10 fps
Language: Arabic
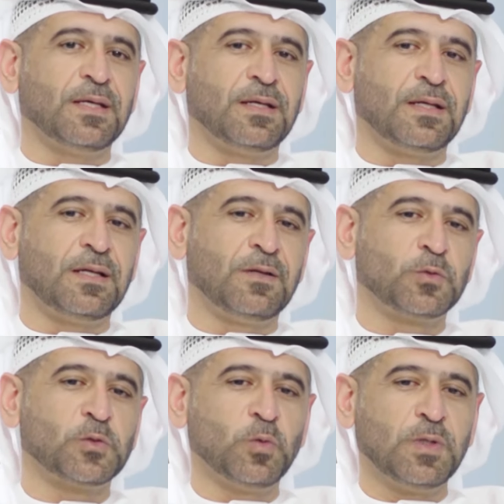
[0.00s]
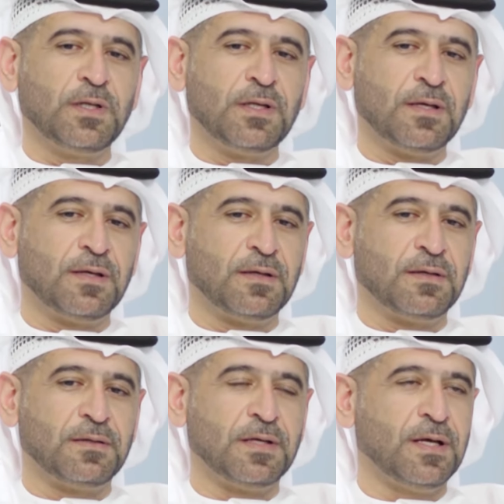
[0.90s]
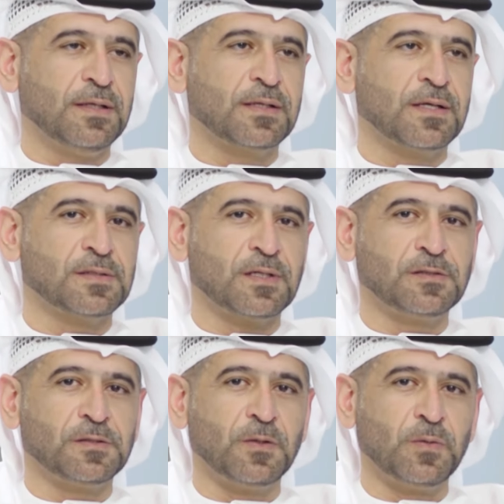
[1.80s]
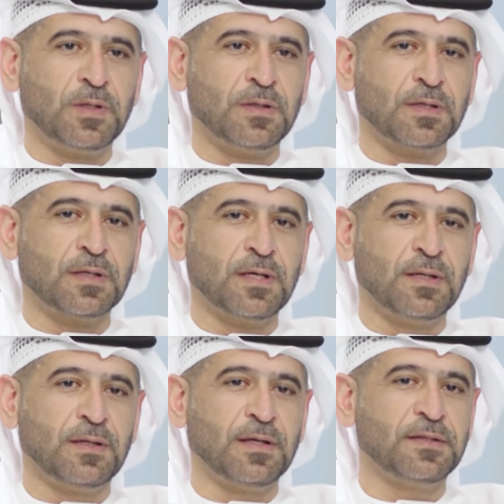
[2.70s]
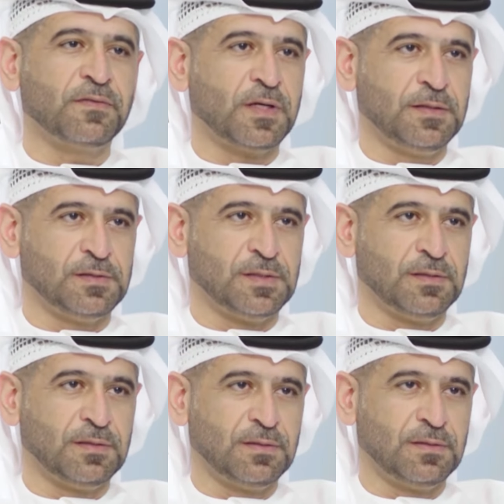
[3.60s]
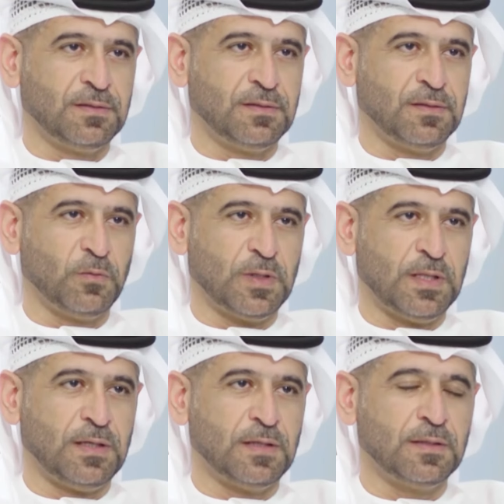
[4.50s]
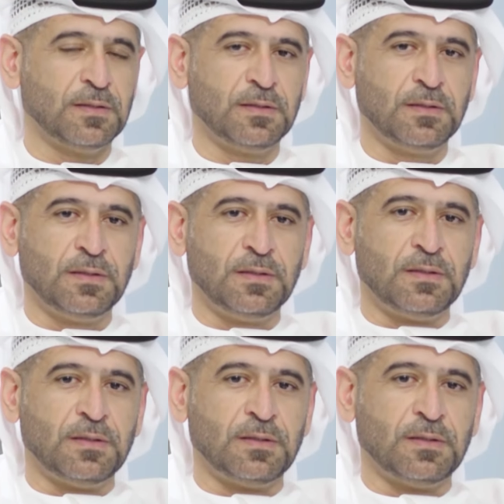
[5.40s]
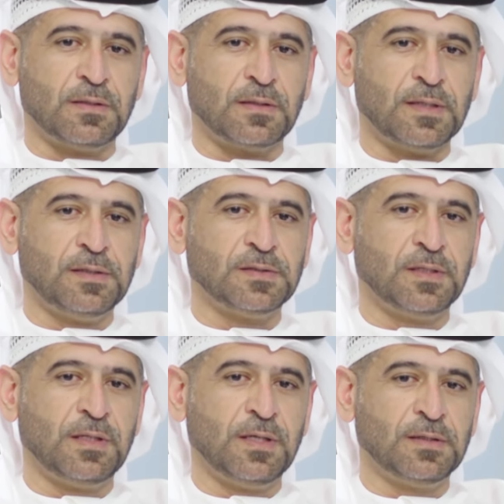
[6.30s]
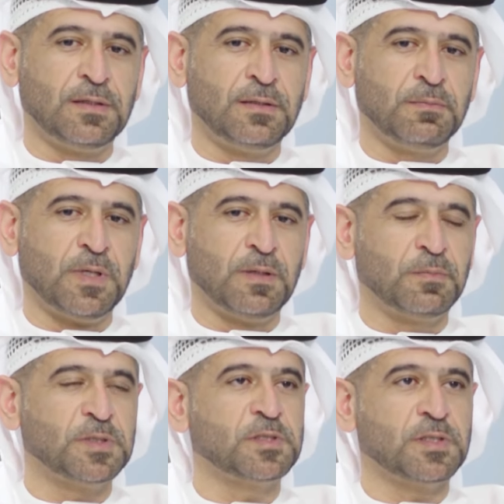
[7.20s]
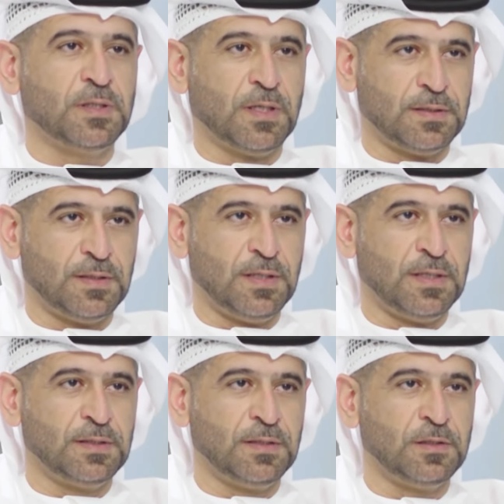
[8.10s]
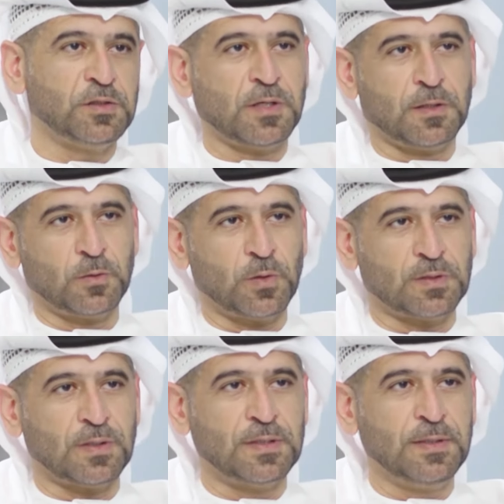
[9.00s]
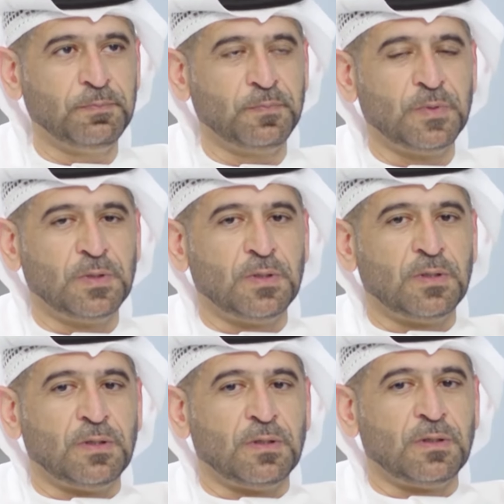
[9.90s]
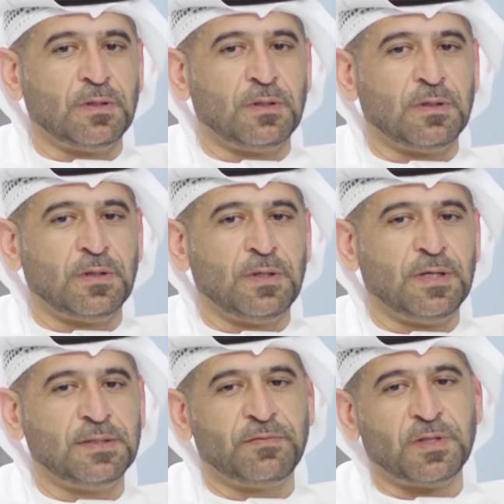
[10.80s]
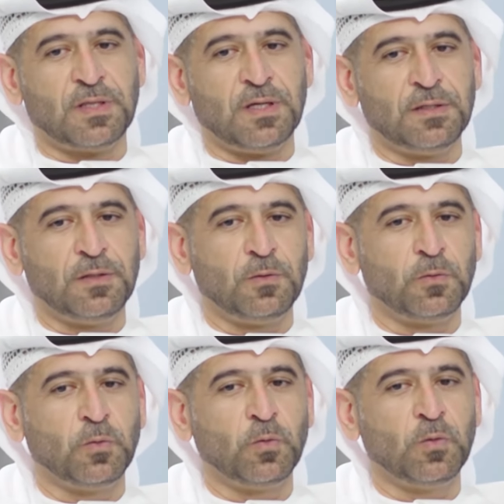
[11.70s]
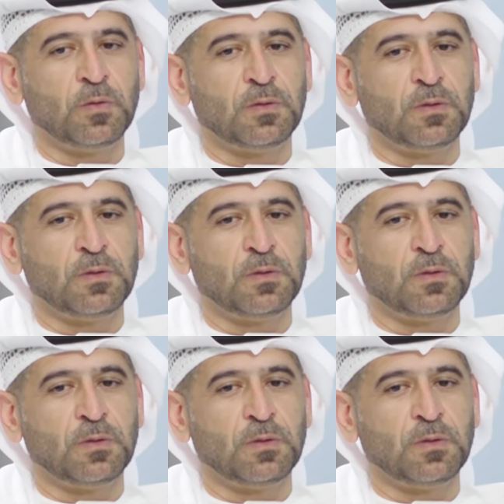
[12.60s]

الوصول إلى نهائي كأس رئيس الدولة كان هدف رئيسي وضعه آه، رئيس النادي مع مجلس إدارة النادي لشركة كرة القدم آه، الهدف الثاني اللي هو